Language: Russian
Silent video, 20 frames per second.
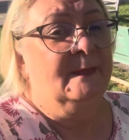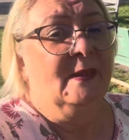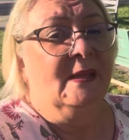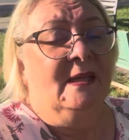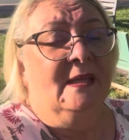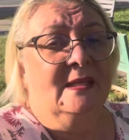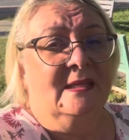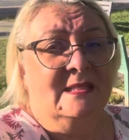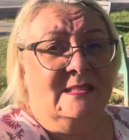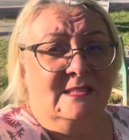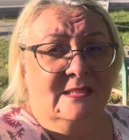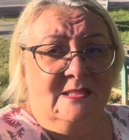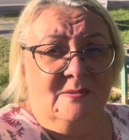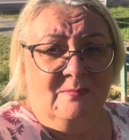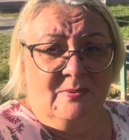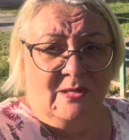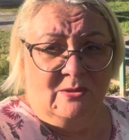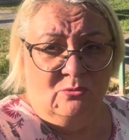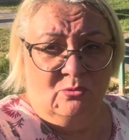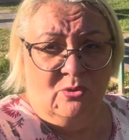И если
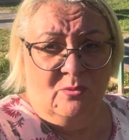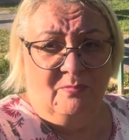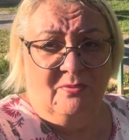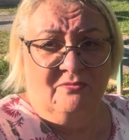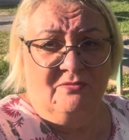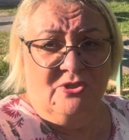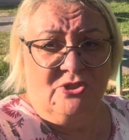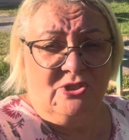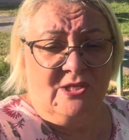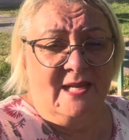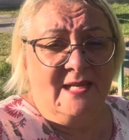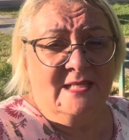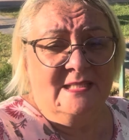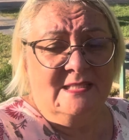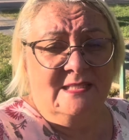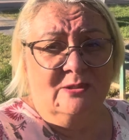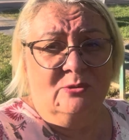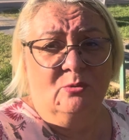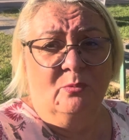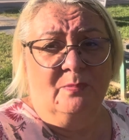температура
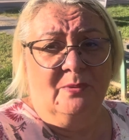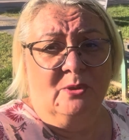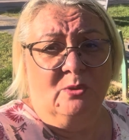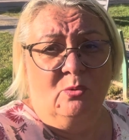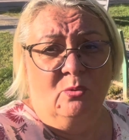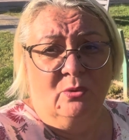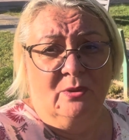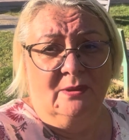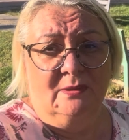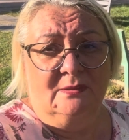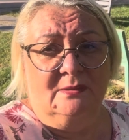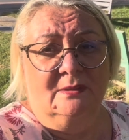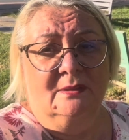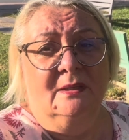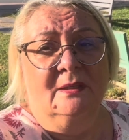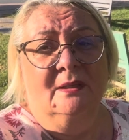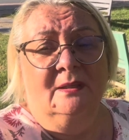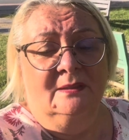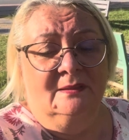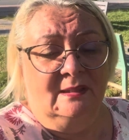повышается, то приходит
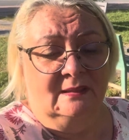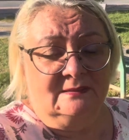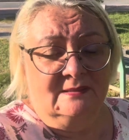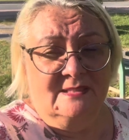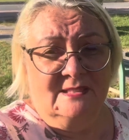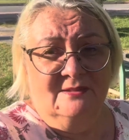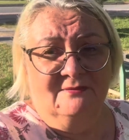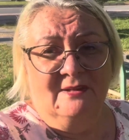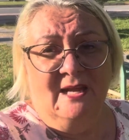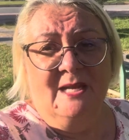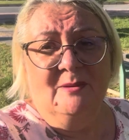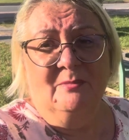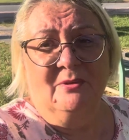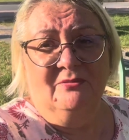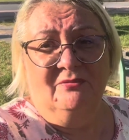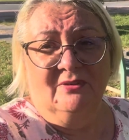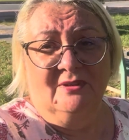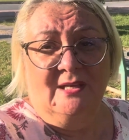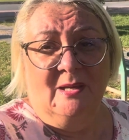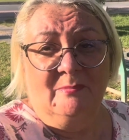так называемый
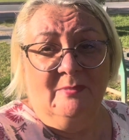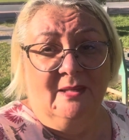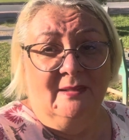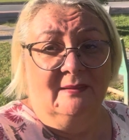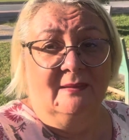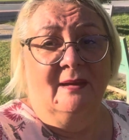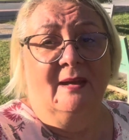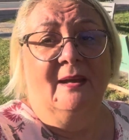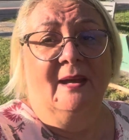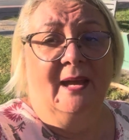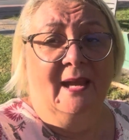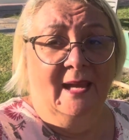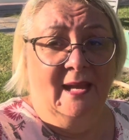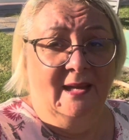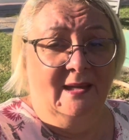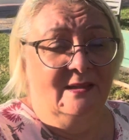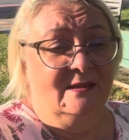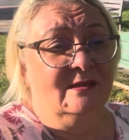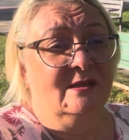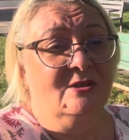феномен
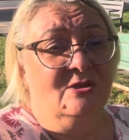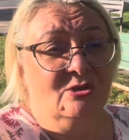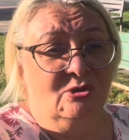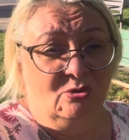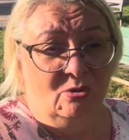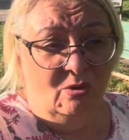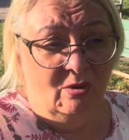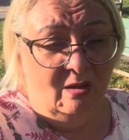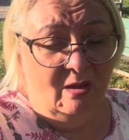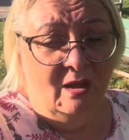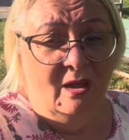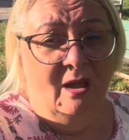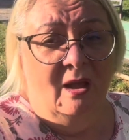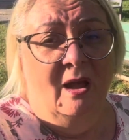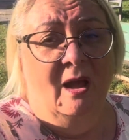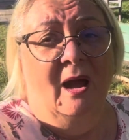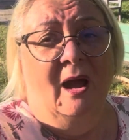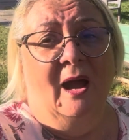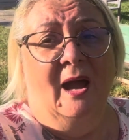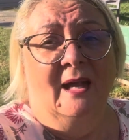Эль Ниньо,
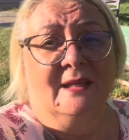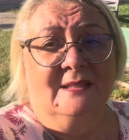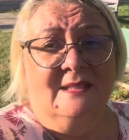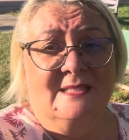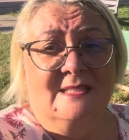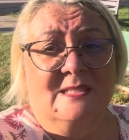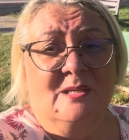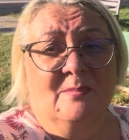а если